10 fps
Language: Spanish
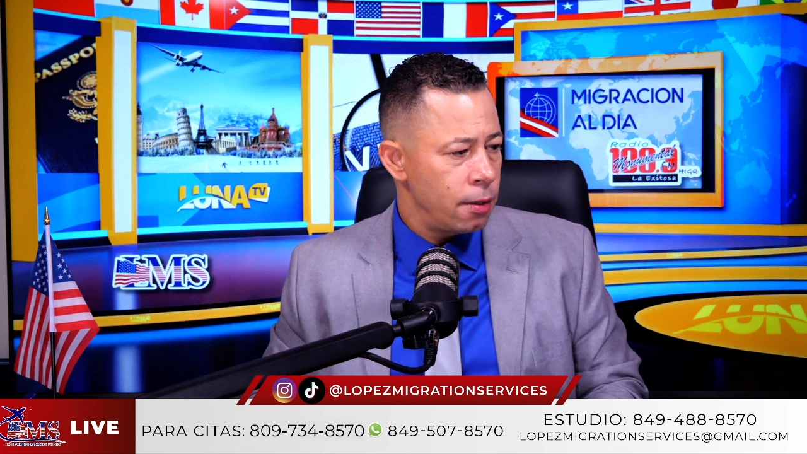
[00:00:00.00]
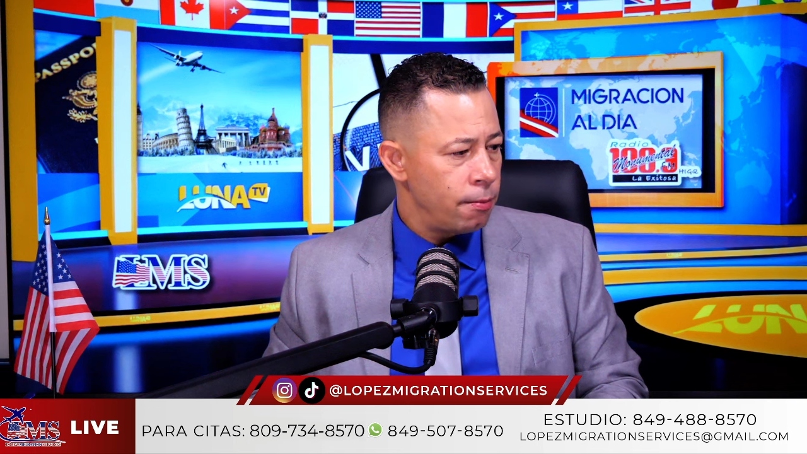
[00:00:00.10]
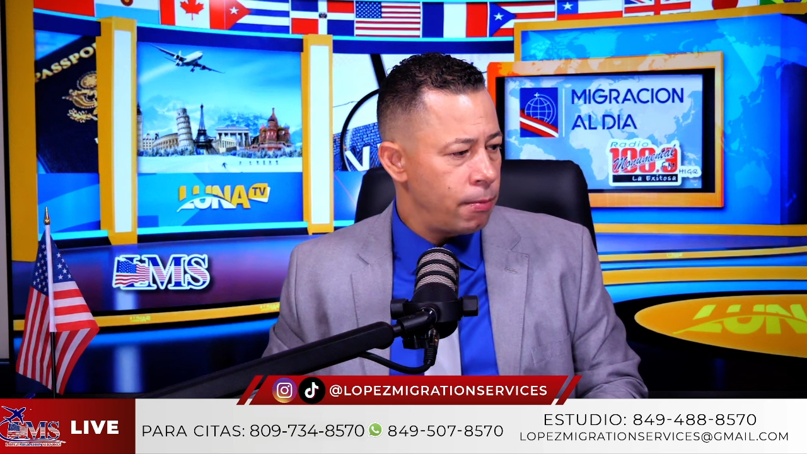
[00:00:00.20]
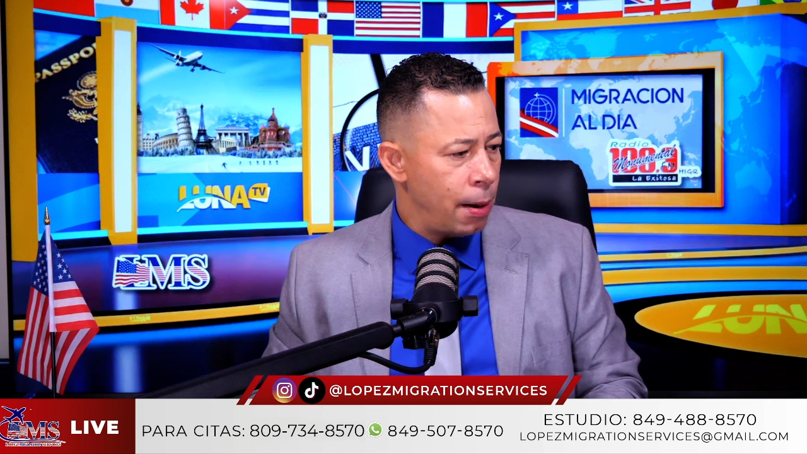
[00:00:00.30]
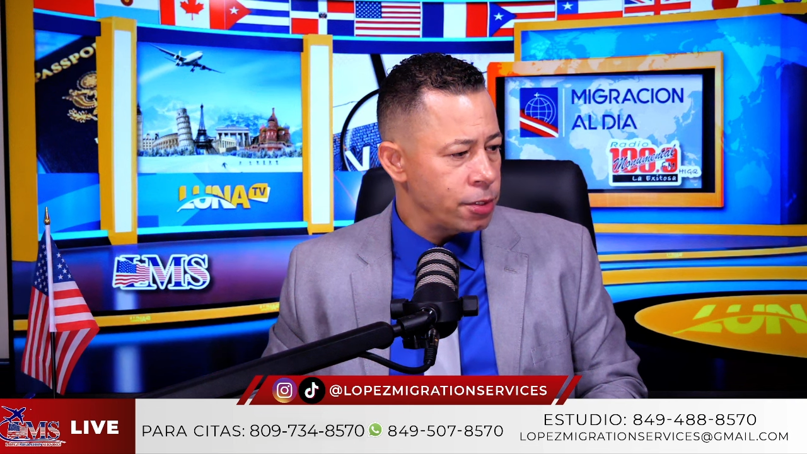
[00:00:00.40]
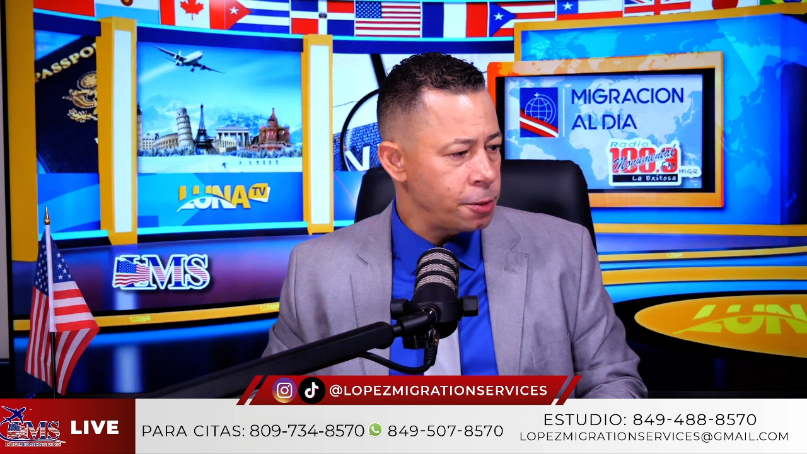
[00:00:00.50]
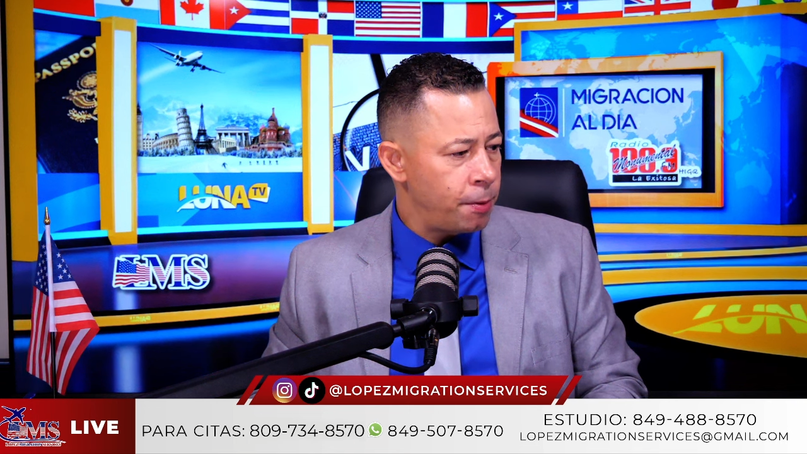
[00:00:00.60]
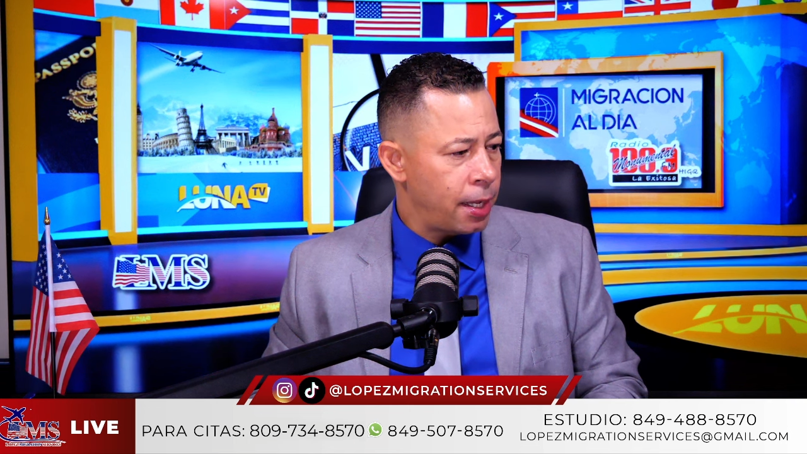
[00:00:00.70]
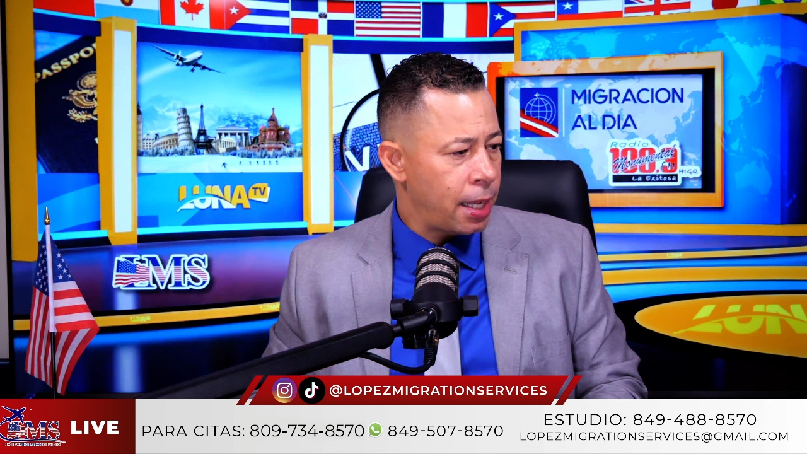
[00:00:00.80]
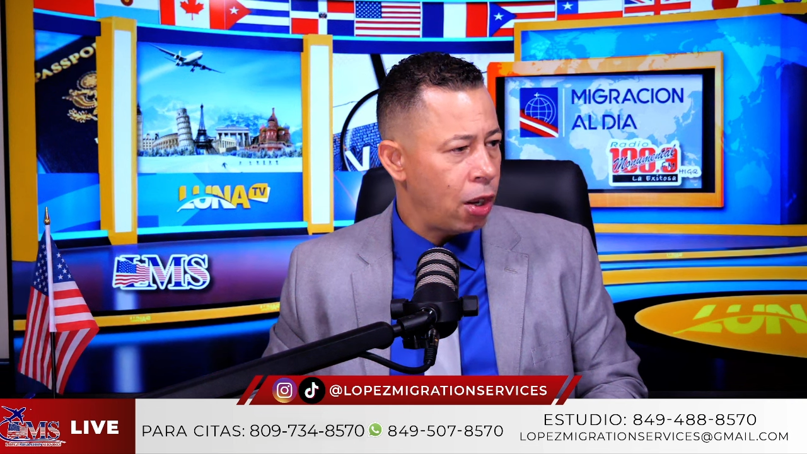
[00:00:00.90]
Vamos a
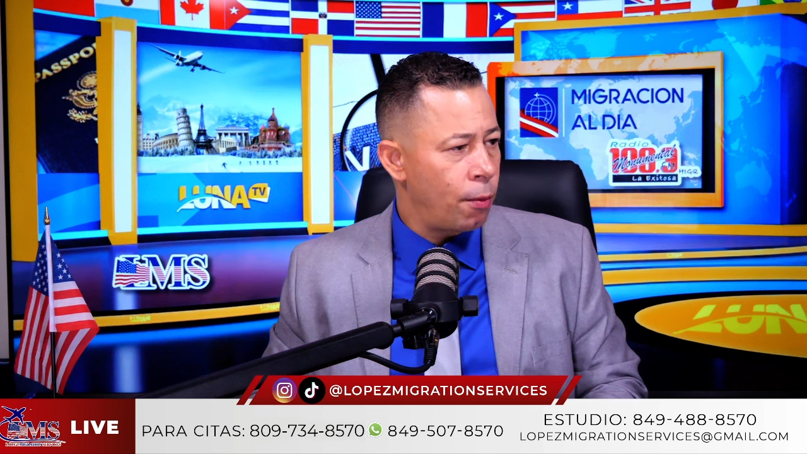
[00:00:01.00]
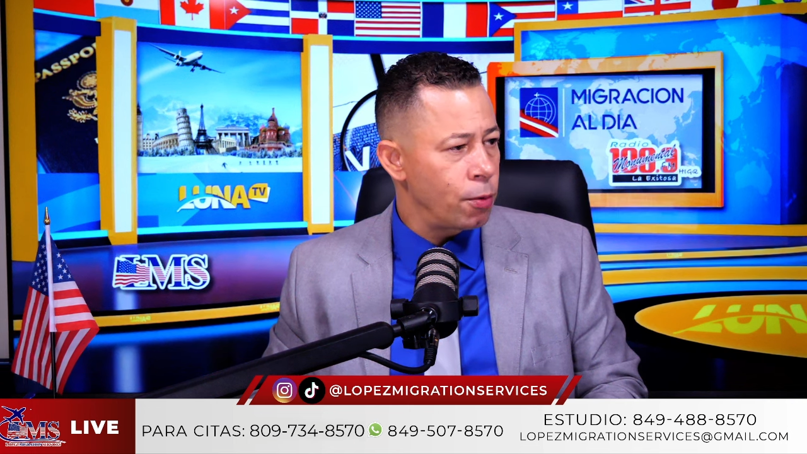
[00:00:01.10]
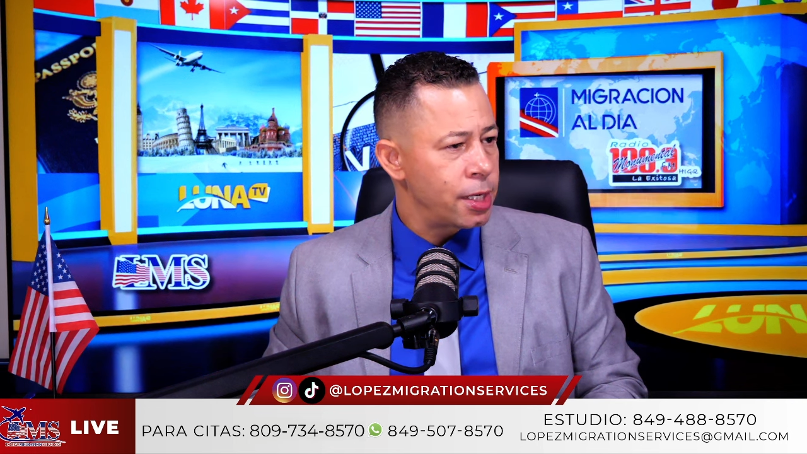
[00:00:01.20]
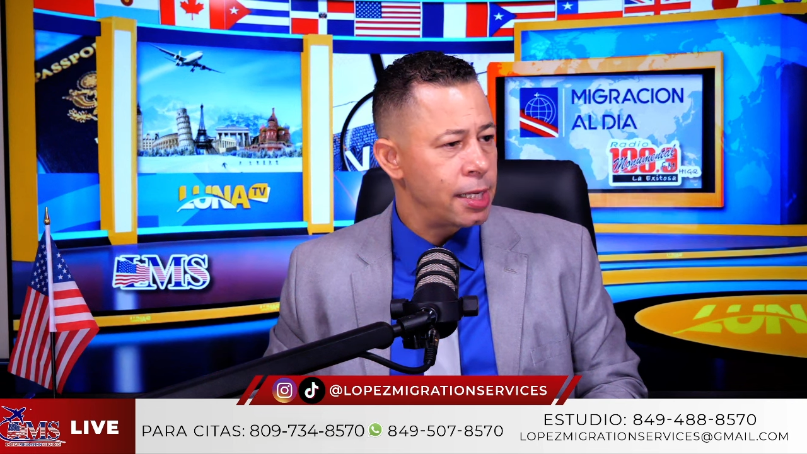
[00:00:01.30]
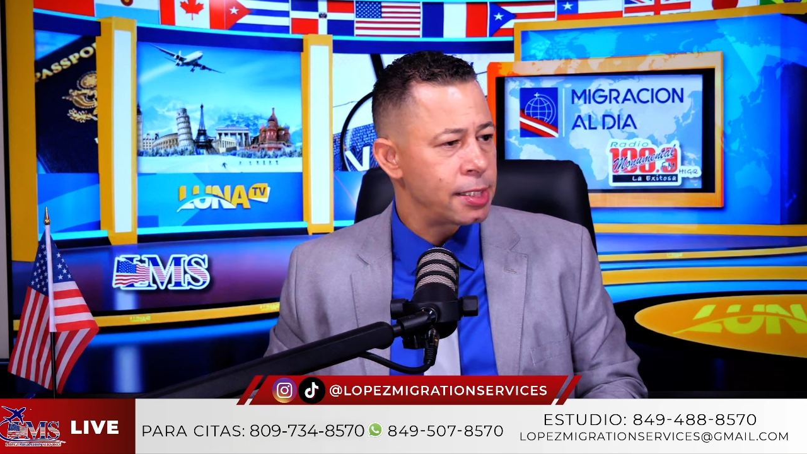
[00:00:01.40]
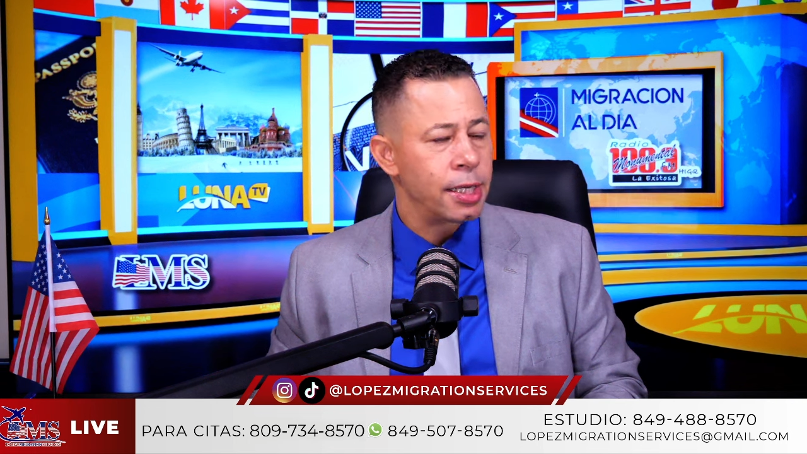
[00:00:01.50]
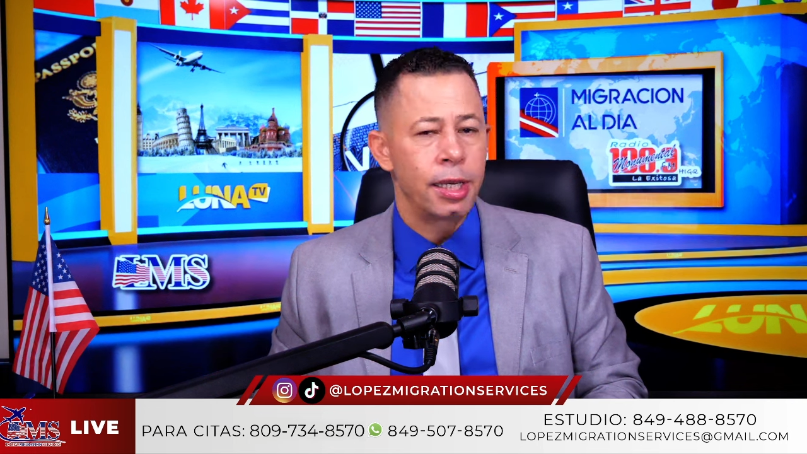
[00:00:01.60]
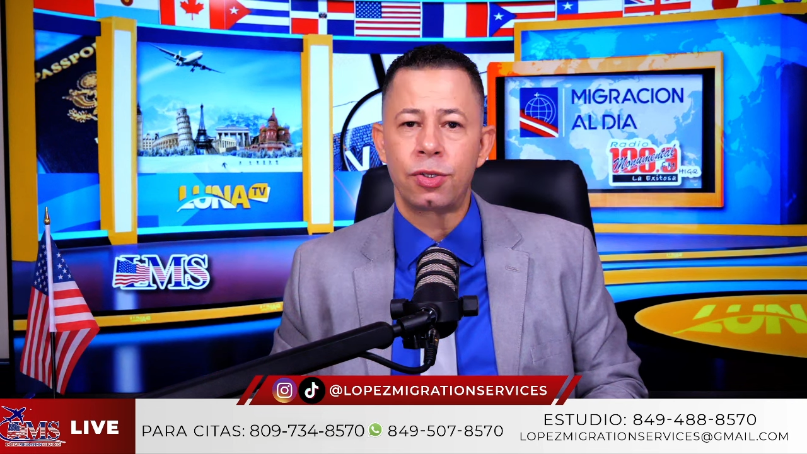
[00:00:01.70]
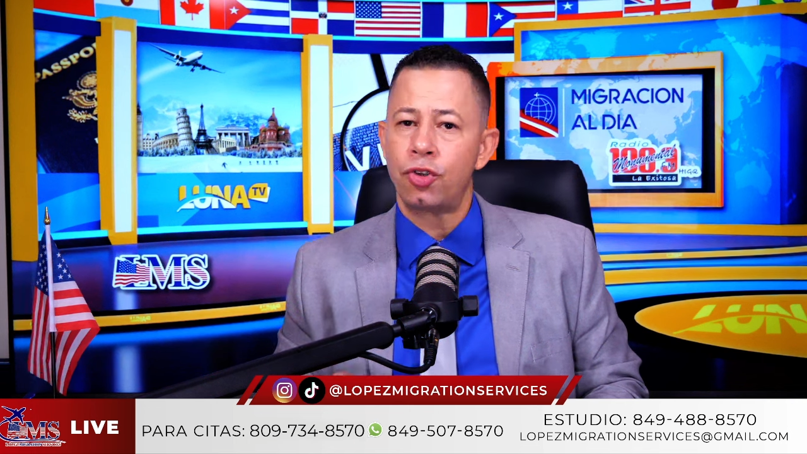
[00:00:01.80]
explicarle cómo se hace eso.